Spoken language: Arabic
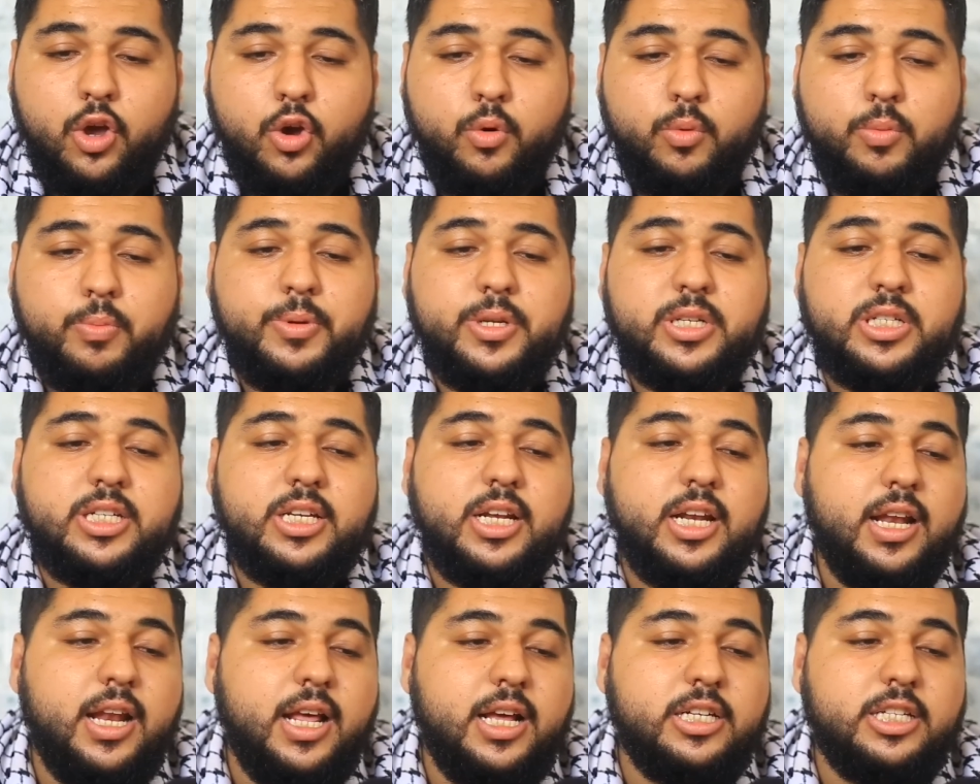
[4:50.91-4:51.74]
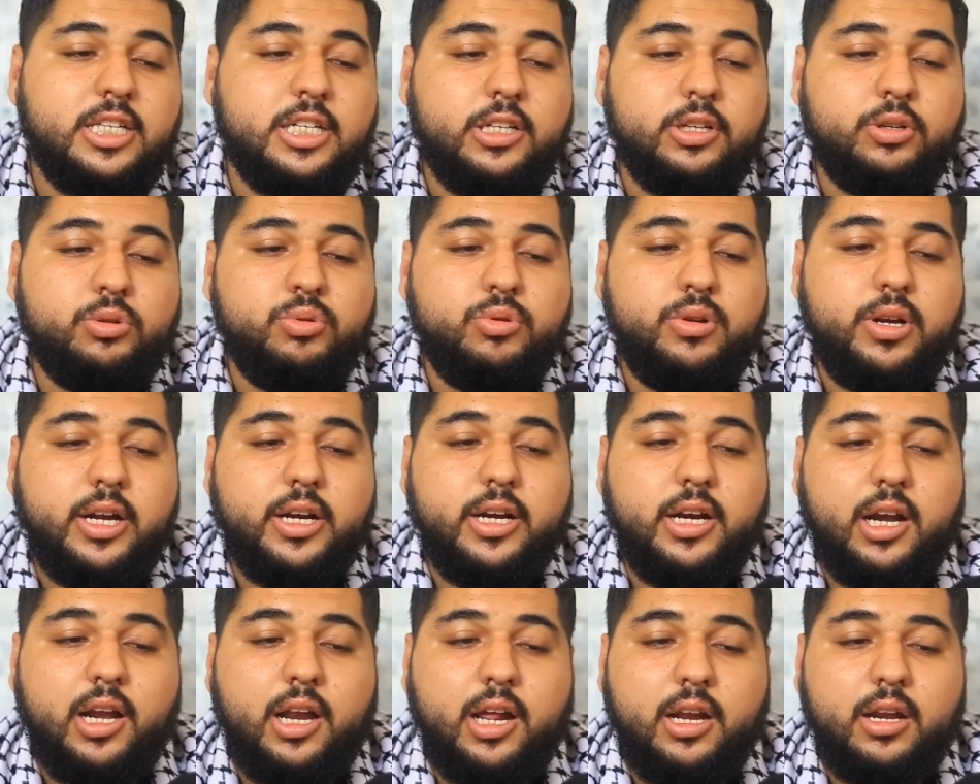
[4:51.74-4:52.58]
وباذن الله ستكون
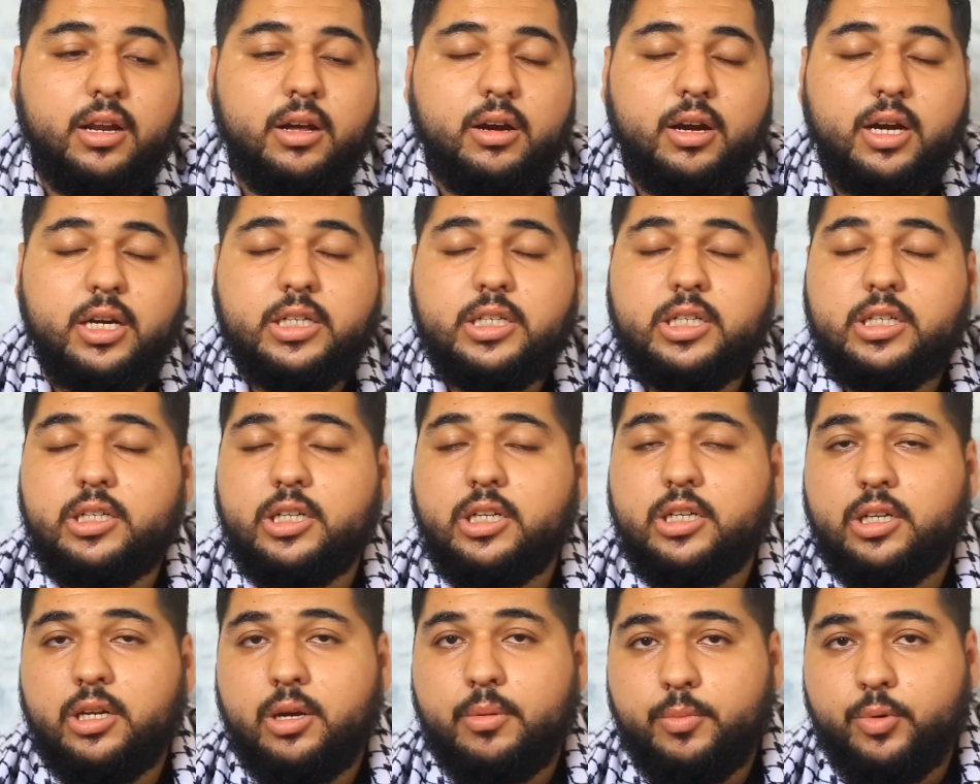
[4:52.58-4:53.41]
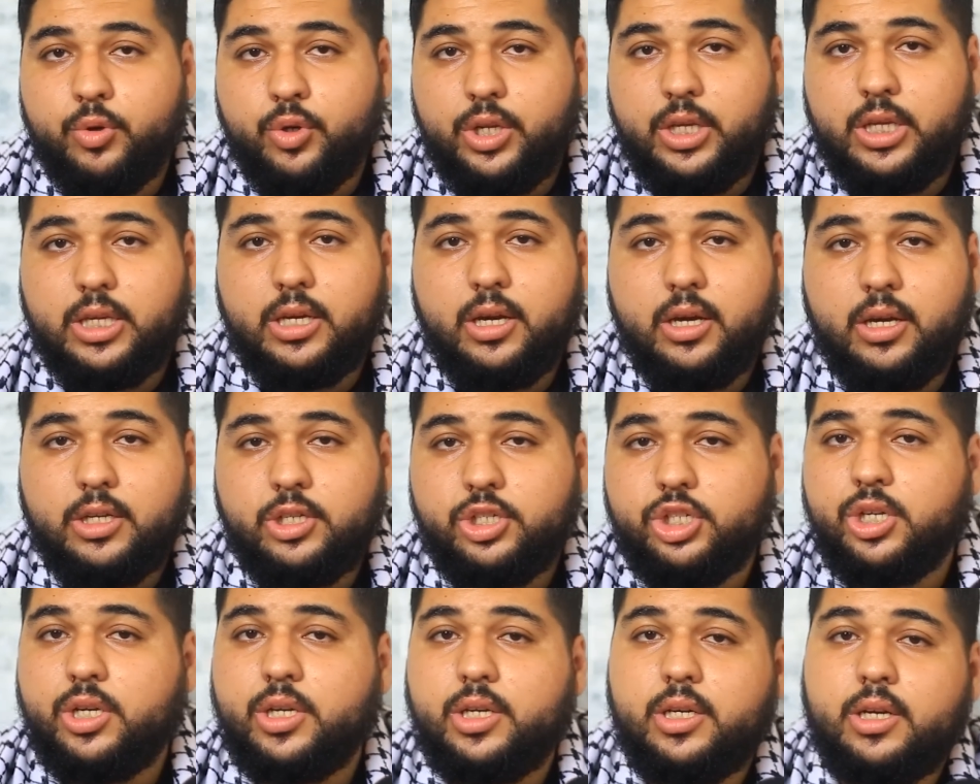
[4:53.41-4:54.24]
لنا الحلقات التضامنية
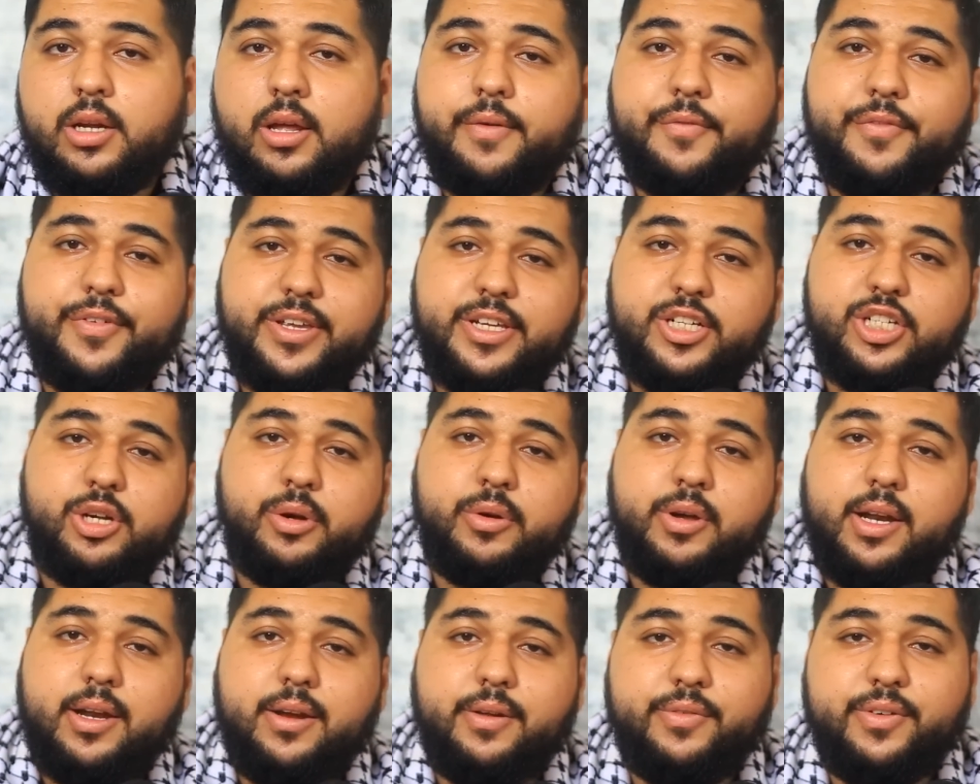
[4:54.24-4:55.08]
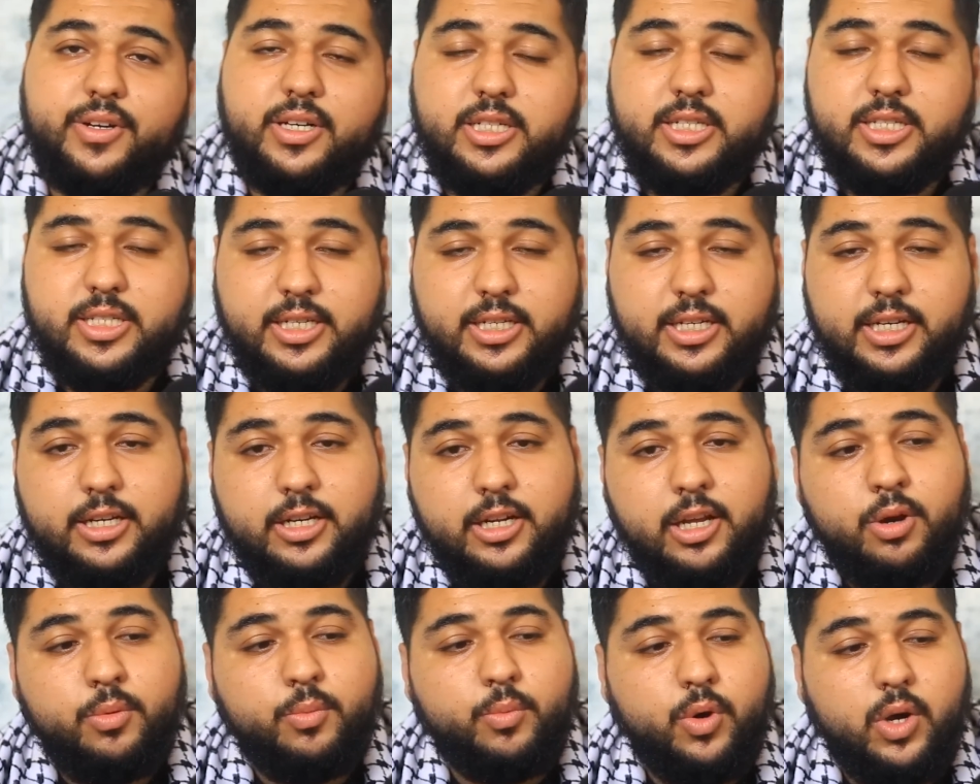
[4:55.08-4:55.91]
ان شاء الله في شوارع فلسطين
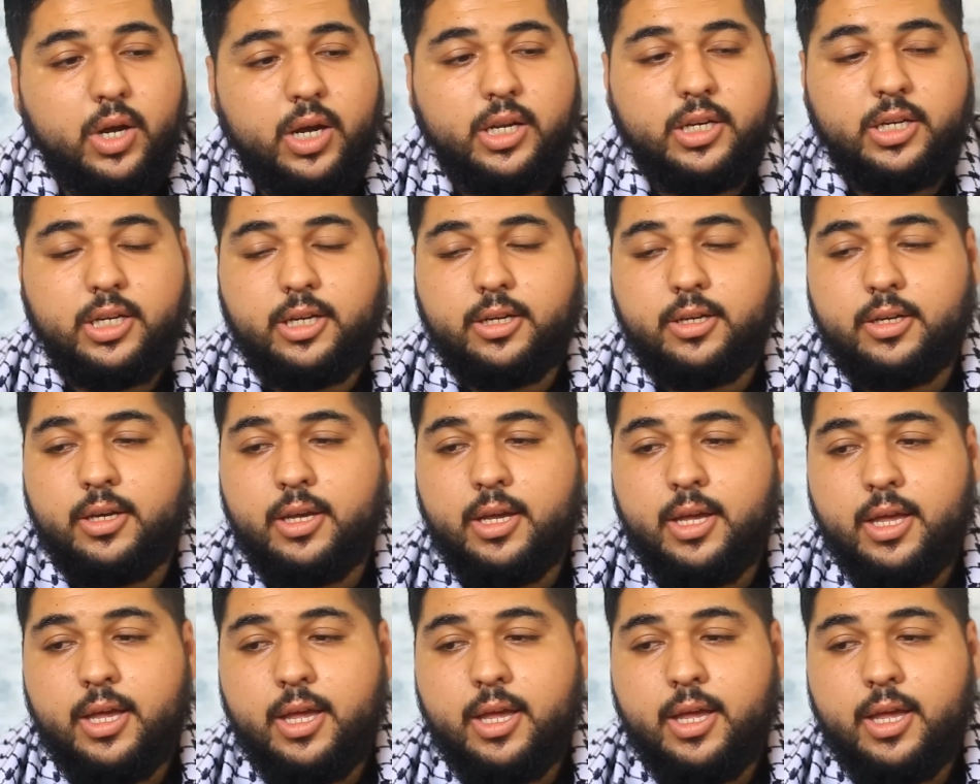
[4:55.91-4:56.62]
اليوم وغدا